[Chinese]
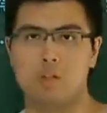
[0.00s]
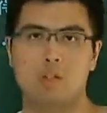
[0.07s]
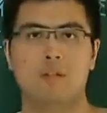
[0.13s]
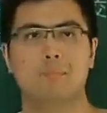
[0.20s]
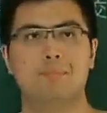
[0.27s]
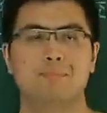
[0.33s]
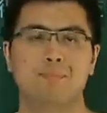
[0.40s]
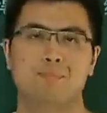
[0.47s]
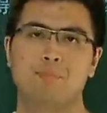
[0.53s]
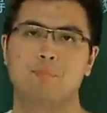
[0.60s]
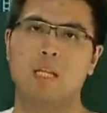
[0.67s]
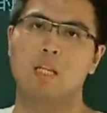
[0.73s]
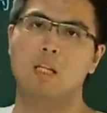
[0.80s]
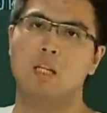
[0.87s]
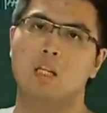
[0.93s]
直的。
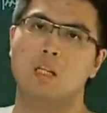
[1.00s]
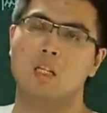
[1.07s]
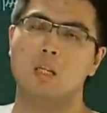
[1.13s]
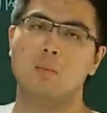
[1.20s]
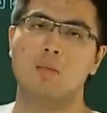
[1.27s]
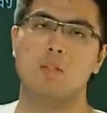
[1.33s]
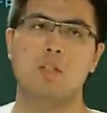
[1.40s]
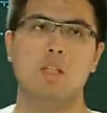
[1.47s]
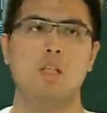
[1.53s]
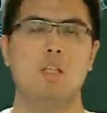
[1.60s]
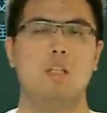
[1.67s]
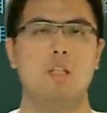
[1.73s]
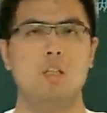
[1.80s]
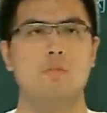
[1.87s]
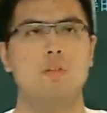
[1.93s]
那么这个
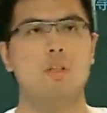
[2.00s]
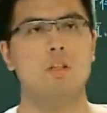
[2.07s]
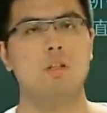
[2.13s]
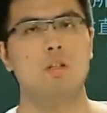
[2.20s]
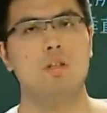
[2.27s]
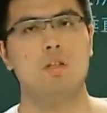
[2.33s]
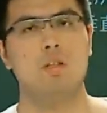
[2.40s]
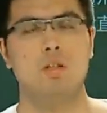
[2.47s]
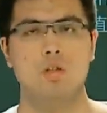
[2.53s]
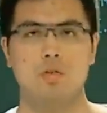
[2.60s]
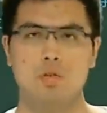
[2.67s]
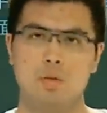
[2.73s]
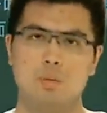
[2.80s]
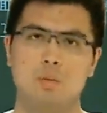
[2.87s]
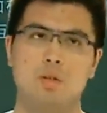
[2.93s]
地方是
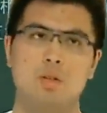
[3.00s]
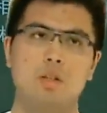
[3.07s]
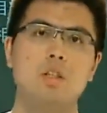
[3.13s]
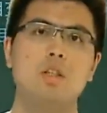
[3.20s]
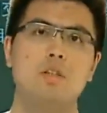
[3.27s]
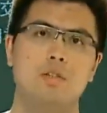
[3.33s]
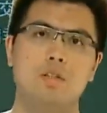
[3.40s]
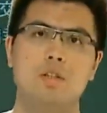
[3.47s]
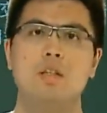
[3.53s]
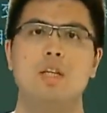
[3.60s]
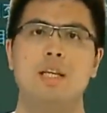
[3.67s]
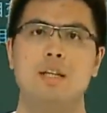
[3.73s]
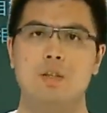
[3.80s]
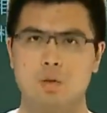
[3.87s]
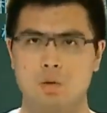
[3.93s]
怎么意思呢？
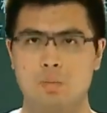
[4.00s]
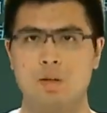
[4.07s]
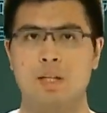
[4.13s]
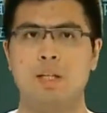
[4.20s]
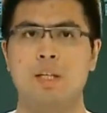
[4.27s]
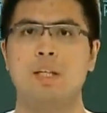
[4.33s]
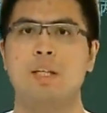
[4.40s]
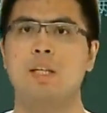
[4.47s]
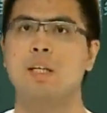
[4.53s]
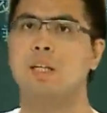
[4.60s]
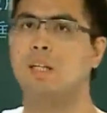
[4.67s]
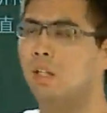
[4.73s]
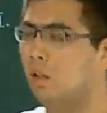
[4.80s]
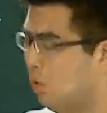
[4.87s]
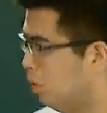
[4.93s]
来，我们来看一
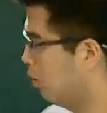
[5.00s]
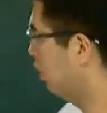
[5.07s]
看啊，就